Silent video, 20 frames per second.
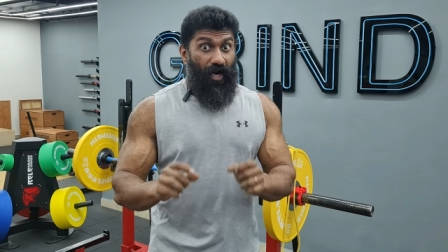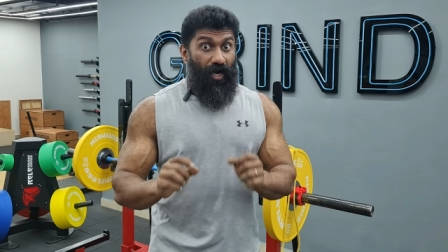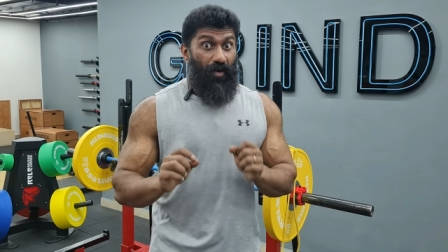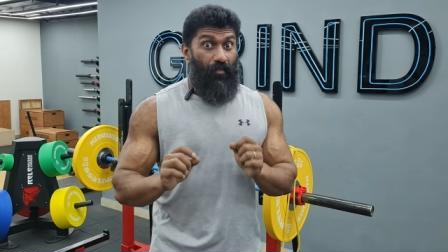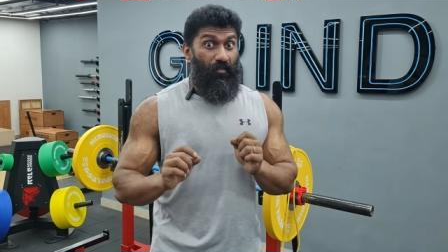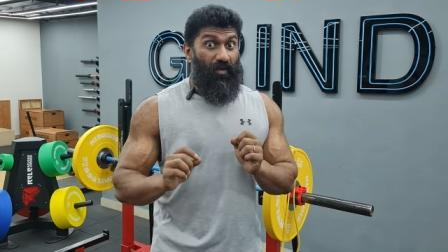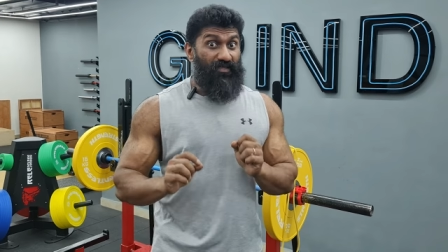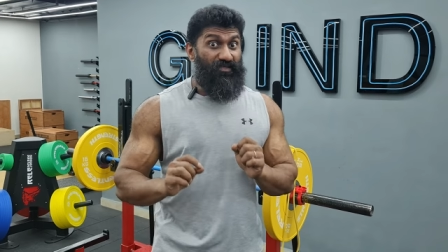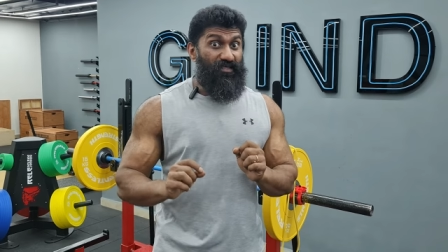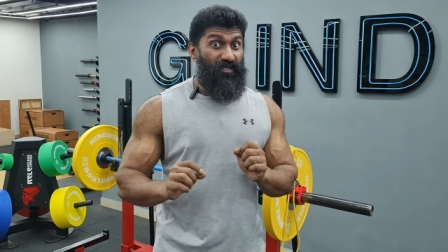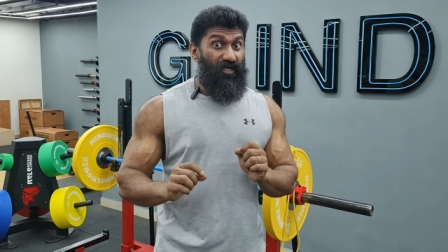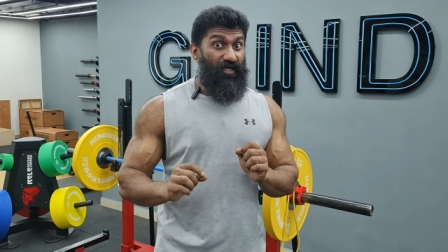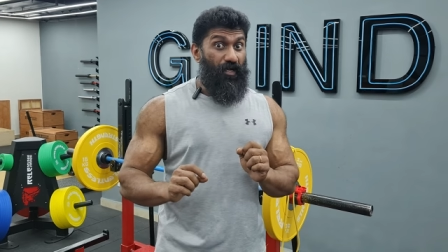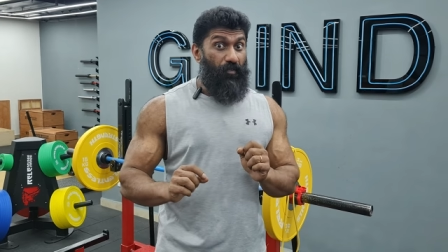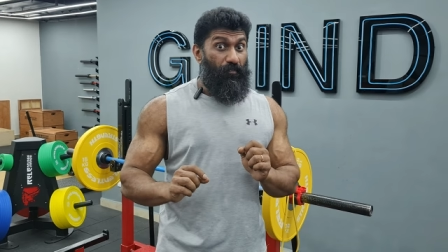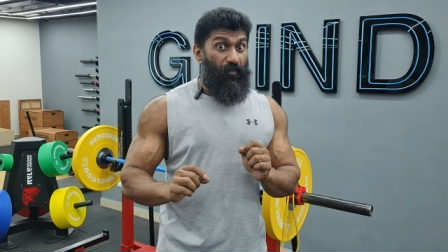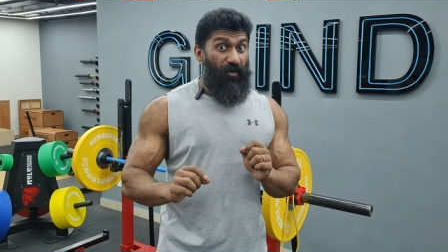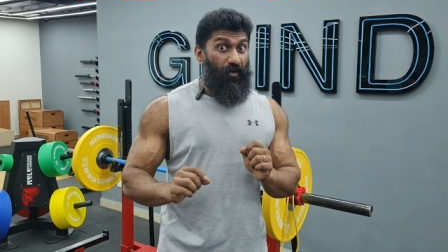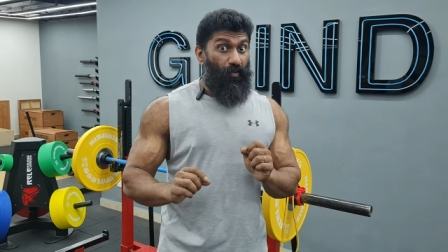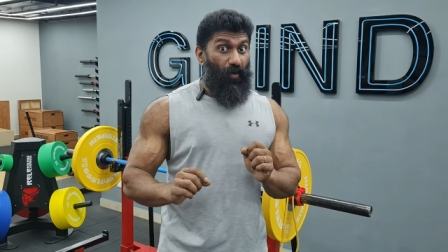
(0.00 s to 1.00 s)
அண்ட் மசில்
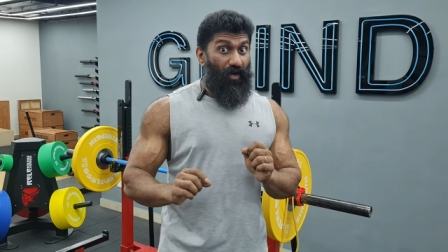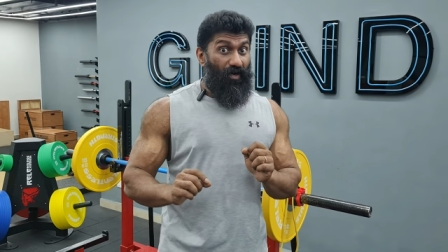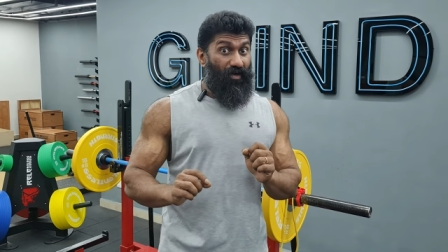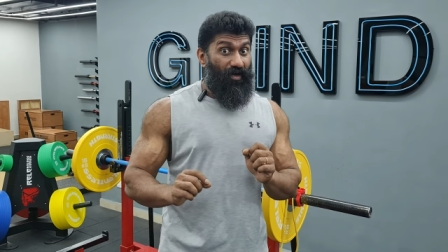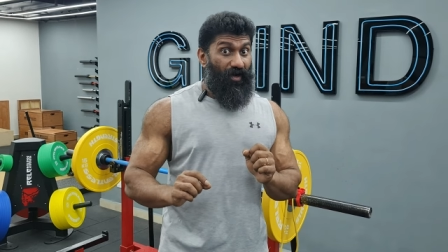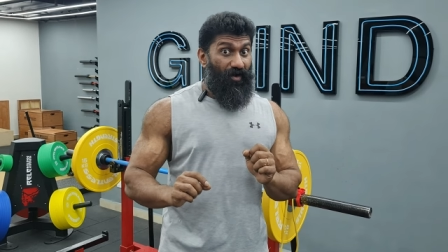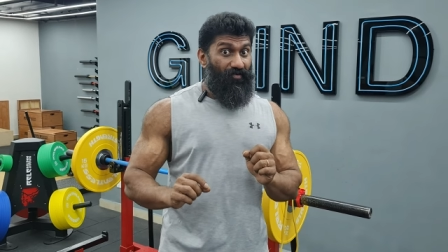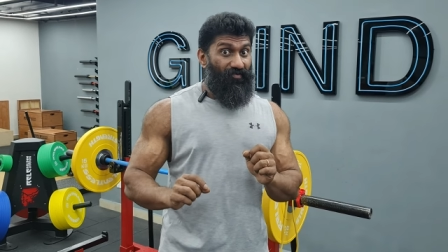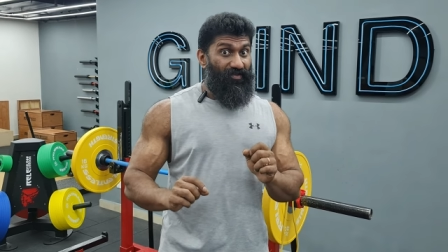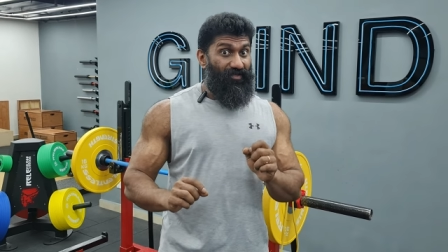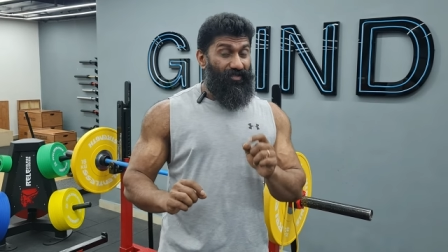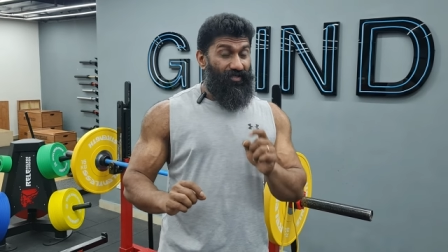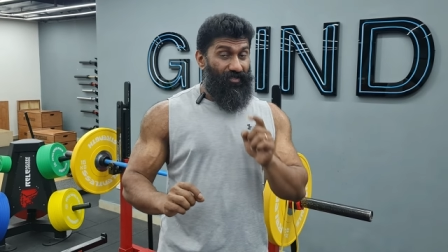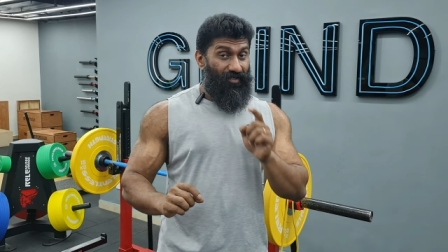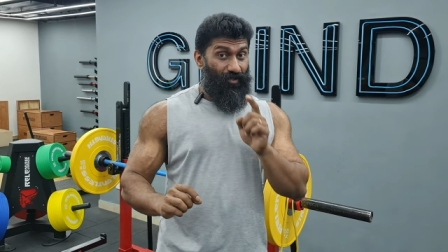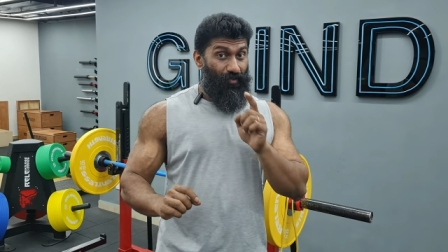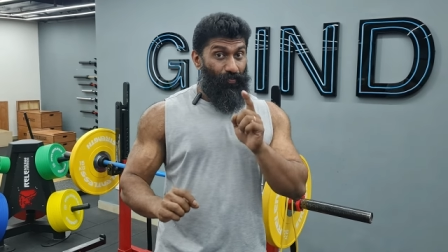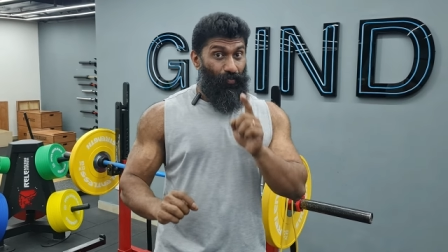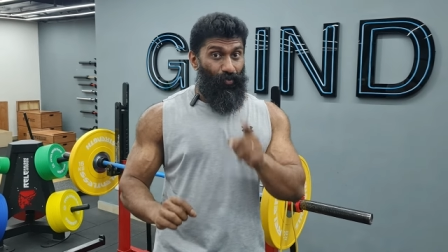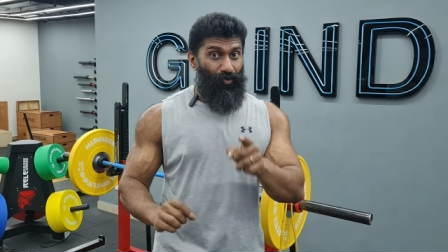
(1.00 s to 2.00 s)
எப்படி ஒர்க்
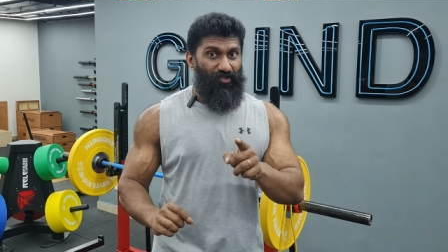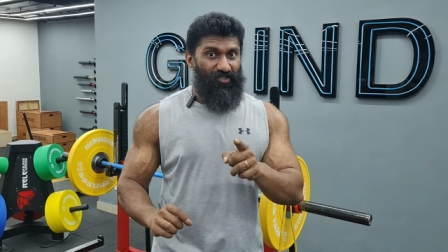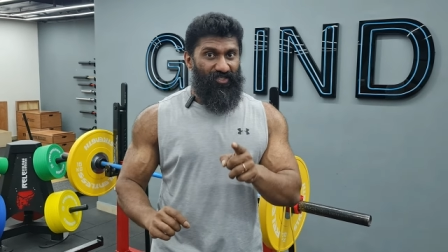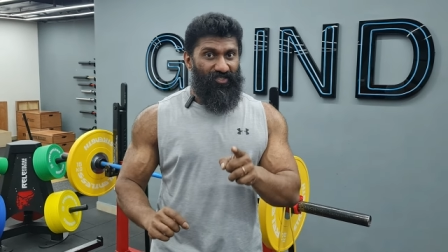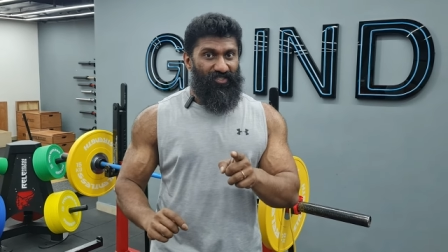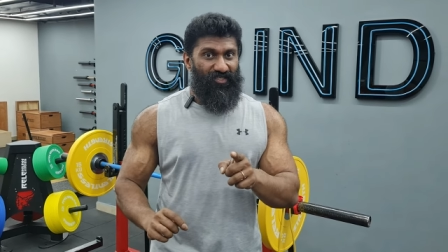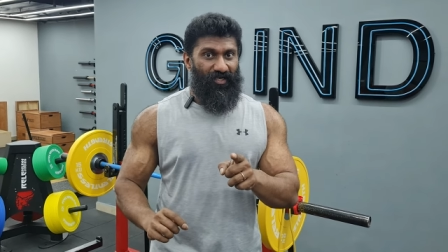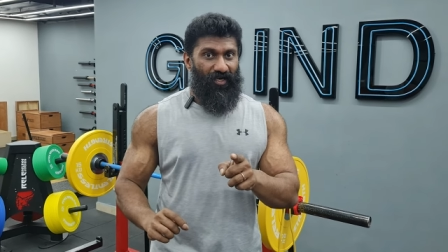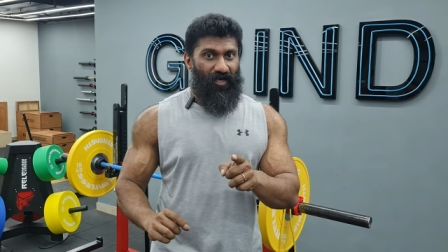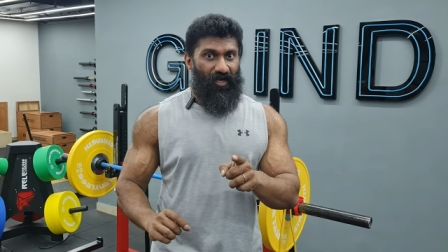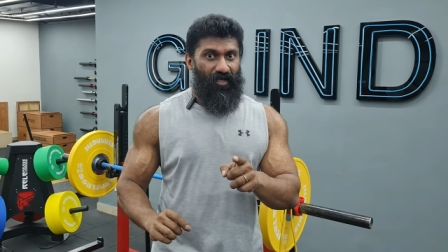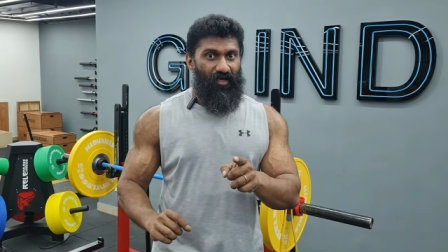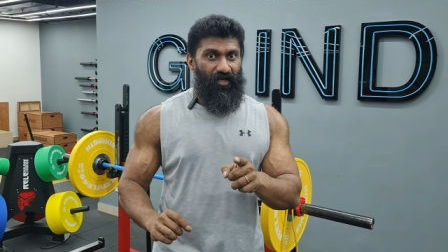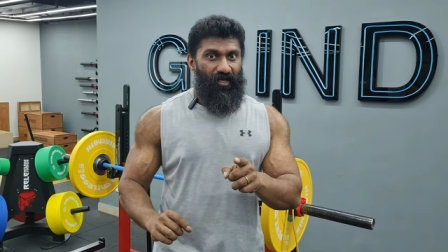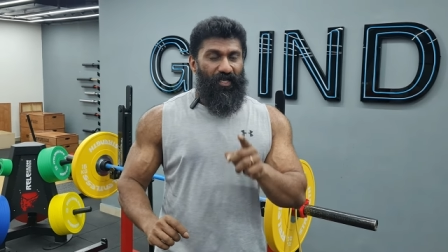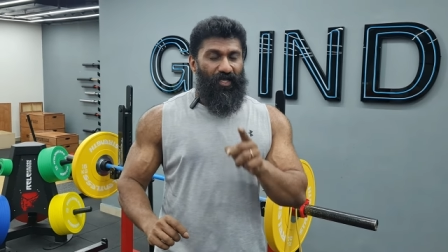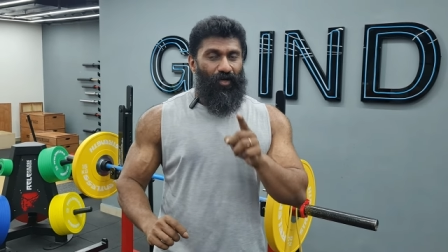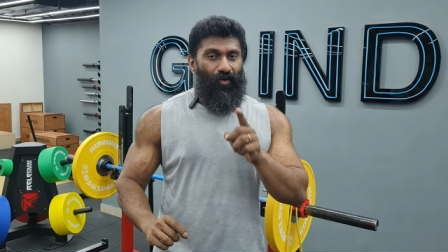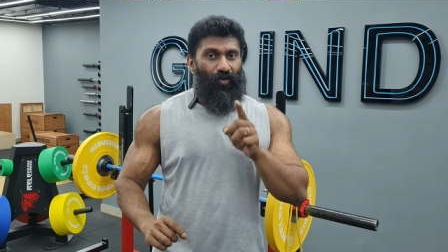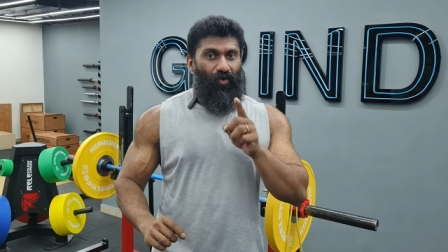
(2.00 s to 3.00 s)
ஆகுதுன்றது புரிஞ்சிச்சுன்னா
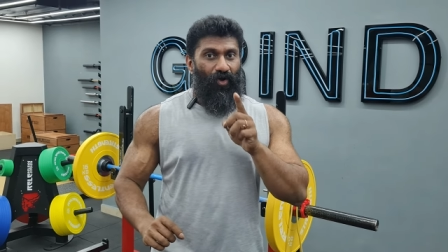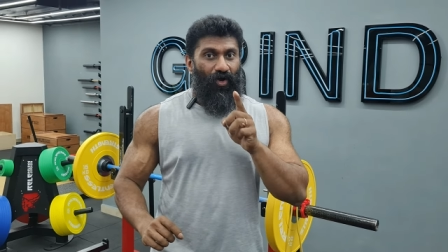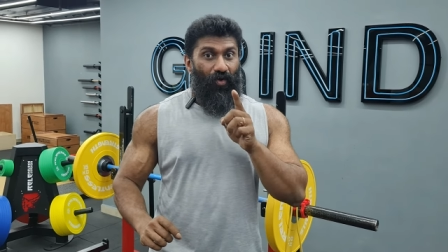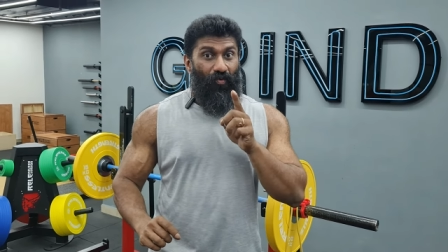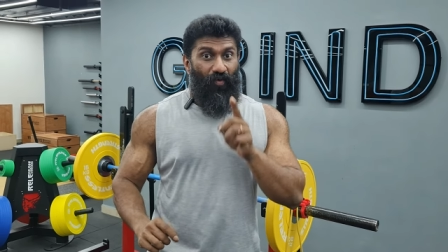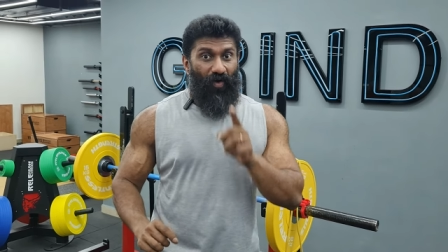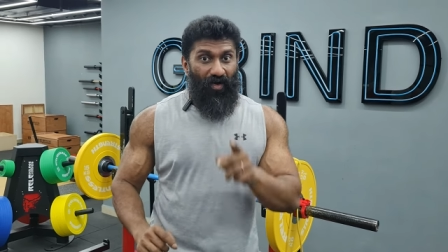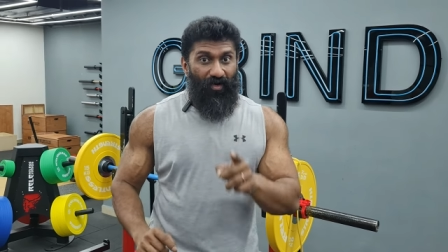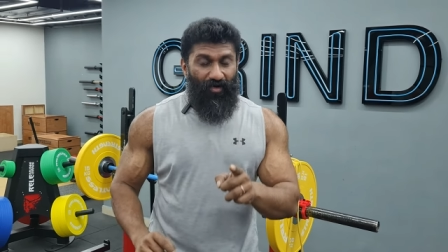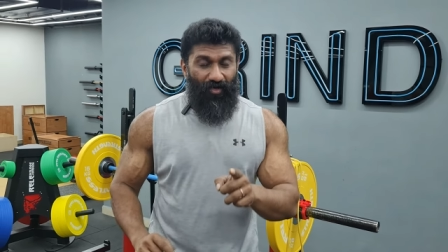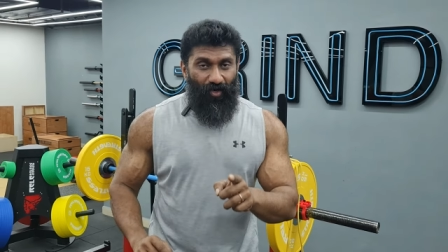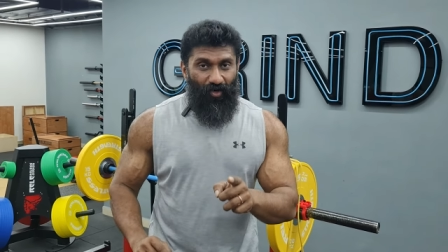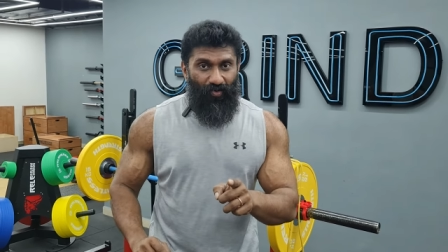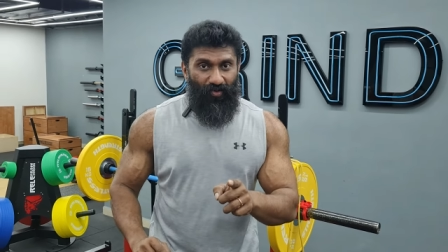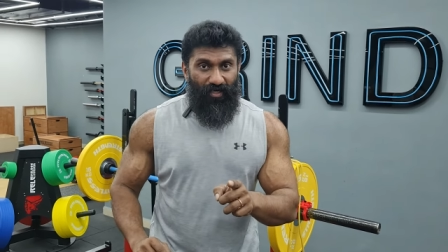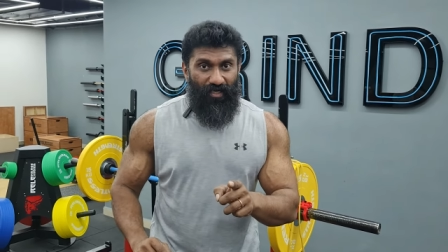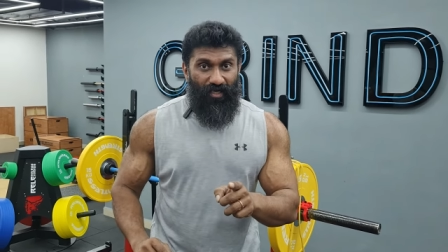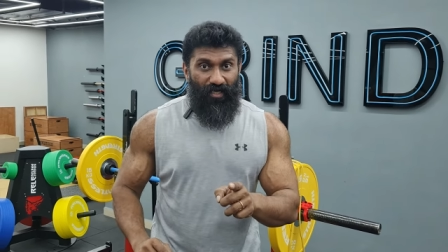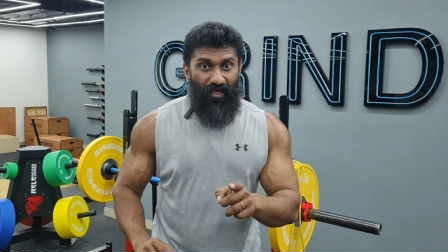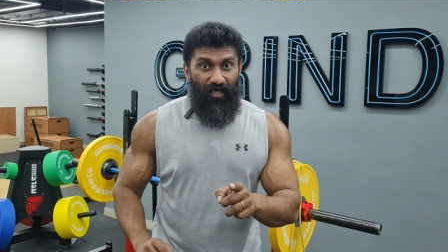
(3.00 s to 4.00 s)
நீங்கள் உங்கள் ஒர்க்
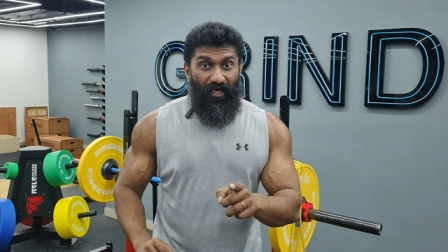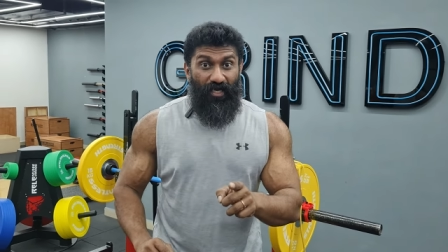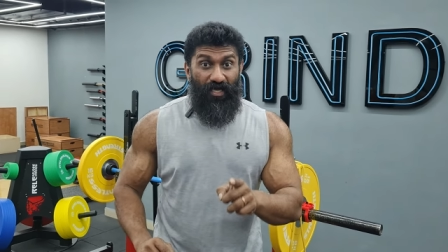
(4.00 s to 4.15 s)
அவுட்டை